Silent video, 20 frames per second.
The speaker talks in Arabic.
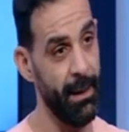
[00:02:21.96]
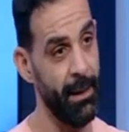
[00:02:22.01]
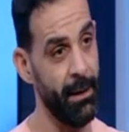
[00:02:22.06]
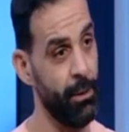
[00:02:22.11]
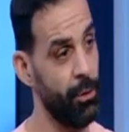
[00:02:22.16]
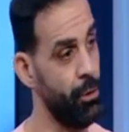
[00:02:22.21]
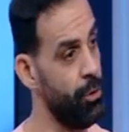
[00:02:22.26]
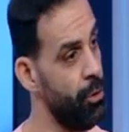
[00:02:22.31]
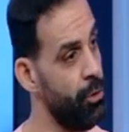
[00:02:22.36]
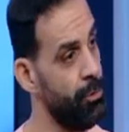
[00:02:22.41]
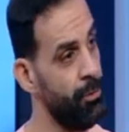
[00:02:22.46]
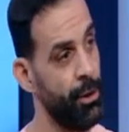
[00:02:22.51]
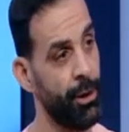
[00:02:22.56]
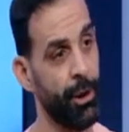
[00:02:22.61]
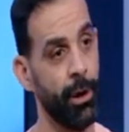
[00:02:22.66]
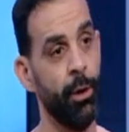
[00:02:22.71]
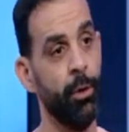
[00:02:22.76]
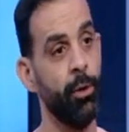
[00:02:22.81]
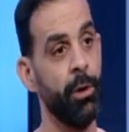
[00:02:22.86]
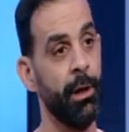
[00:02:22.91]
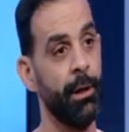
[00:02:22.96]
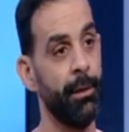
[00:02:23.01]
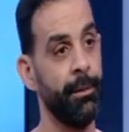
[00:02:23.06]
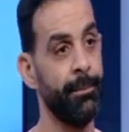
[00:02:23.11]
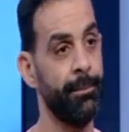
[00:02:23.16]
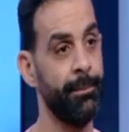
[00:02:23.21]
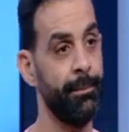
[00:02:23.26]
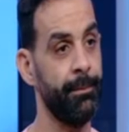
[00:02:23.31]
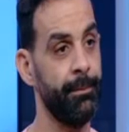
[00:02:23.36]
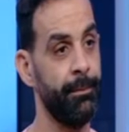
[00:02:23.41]
كلهم درجه اولى
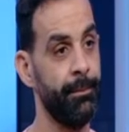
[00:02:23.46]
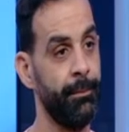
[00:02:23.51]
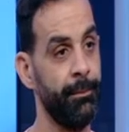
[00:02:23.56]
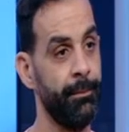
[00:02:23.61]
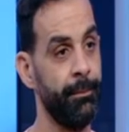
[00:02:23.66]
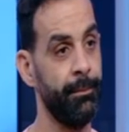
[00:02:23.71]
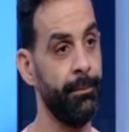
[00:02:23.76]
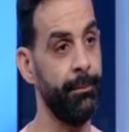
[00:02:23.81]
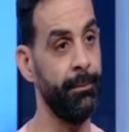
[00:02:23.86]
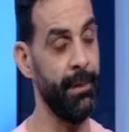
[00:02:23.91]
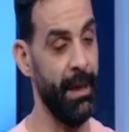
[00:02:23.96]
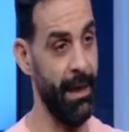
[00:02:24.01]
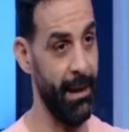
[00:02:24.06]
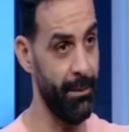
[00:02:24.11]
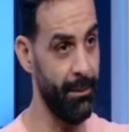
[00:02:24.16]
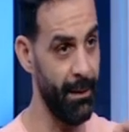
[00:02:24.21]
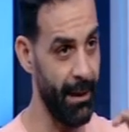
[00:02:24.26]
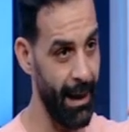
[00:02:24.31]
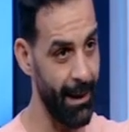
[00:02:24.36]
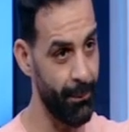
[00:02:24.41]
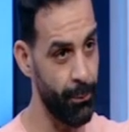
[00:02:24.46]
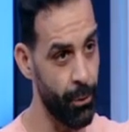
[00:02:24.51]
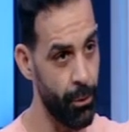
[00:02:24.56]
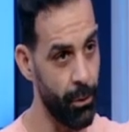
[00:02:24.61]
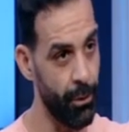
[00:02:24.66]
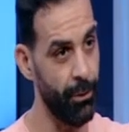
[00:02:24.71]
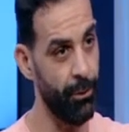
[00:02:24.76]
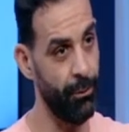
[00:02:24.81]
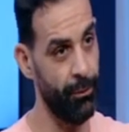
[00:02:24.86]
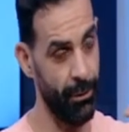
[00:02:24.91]
يعني بيلعبوا
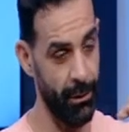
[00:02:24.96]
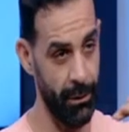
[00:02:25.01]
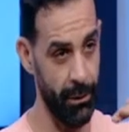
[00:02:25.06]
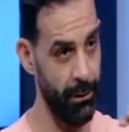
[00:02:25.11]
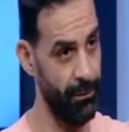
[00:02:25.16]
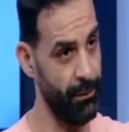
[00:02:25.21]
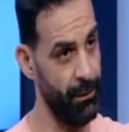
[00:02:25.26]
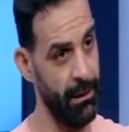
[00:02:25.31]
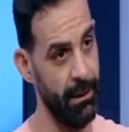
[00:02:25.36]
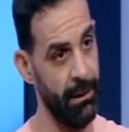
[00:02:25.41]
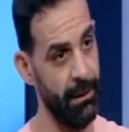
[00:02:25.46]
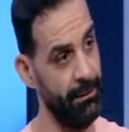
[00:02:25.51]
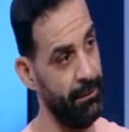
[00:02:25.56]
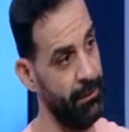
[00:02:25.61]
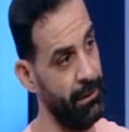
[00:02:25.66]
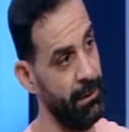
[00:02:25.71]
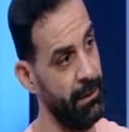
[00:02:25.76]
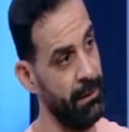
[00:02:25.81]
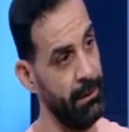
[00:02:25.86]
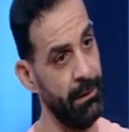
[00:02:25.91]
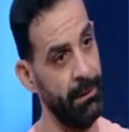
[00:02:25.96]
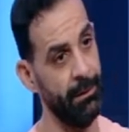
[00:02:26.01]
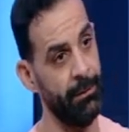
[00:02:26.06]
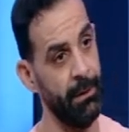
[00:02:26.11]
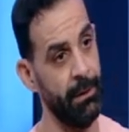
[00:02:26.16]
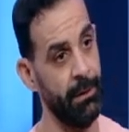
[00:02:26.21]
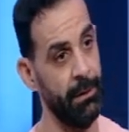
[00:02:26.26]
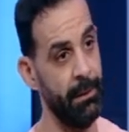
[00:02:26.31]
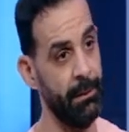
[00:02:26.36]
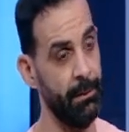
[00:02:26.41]
في في في
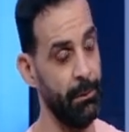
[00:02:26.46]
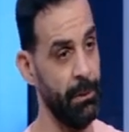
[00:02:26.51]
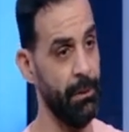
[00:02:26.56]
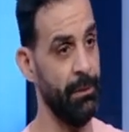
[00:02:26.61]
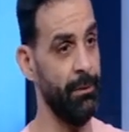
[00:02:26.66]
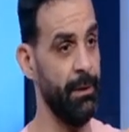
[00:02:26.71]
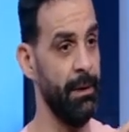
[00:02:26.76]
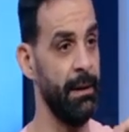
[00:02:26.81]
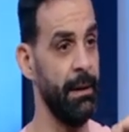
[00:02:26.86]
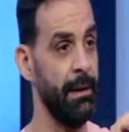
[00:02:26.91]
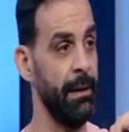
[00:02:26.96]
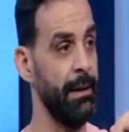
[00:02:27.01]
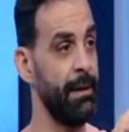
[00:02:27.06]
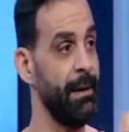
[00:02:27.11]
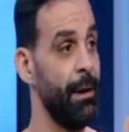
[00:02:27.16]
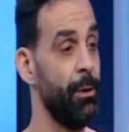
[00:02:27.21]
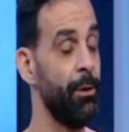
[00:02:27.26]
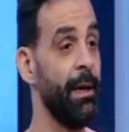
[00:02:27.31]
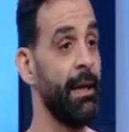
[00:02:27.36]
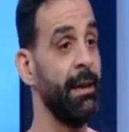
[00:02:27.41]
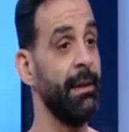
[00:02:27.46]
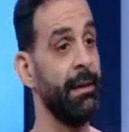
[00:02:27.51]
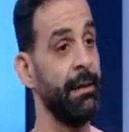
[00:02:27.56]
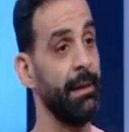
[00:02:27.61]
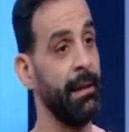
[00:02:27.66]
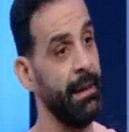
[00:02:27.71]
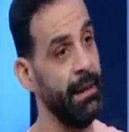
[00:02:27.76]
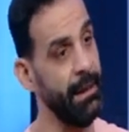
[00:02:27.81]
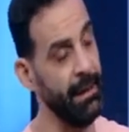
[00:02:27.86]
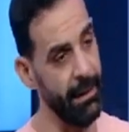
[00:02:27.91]
في في الدوريات
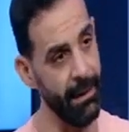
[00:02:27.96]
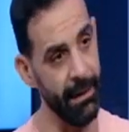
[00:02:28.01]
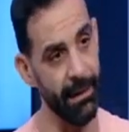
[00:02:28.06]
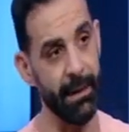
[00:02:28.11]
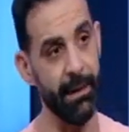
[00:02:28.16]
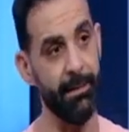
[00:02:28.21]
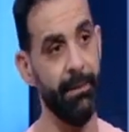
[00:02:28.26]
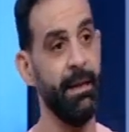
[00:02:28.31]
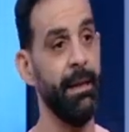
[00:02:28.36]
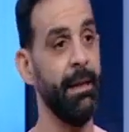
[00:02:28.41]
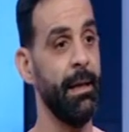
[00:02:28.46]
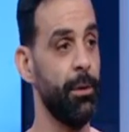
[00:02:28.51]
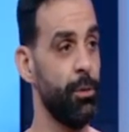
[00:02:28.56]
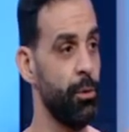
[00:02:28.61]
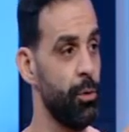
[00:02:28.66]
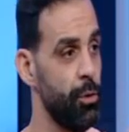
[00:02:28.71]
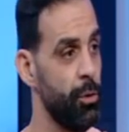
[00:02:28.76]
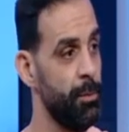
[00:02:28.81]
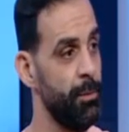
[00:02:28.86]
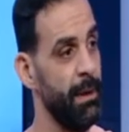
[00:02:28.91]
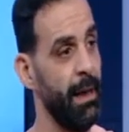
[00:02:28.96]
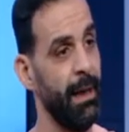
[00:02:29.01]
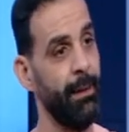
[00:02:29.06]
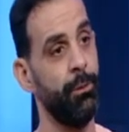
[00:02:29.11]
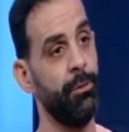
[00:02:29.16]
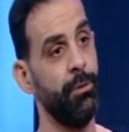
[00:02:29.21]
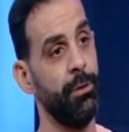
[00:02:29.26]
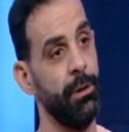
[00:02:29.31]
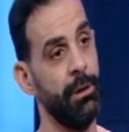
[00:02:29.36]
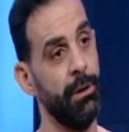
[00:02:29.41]
الكبيره وكلهم
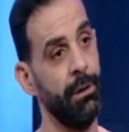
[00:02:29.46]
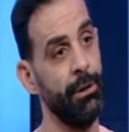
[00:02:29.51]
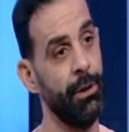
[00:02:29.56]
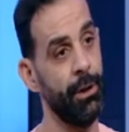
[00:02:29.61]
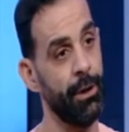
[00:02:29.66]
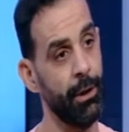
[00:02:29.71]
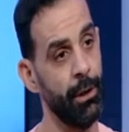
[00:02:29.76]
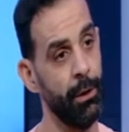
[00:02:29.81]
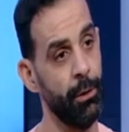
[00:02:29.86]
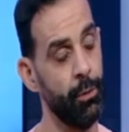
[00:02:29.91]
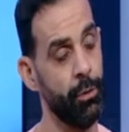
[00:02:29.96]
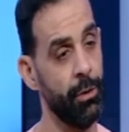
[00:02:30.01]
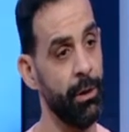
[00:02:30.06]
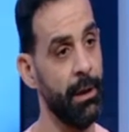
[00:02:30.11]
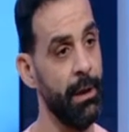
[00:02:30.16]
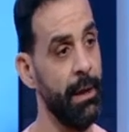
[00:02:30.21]
بيلعبوا في الدرجه الاولى